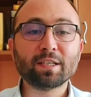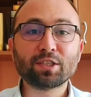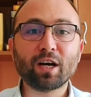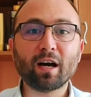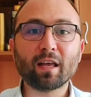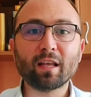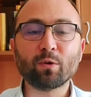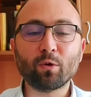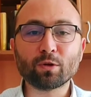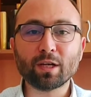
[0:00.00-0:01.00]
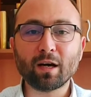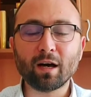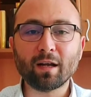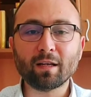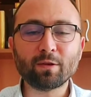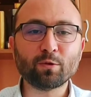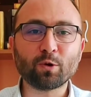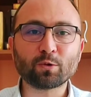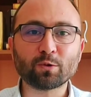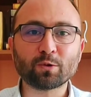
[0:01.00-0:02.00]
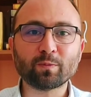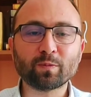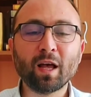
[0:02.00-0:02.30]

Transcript: cahilin orta hali yoktur.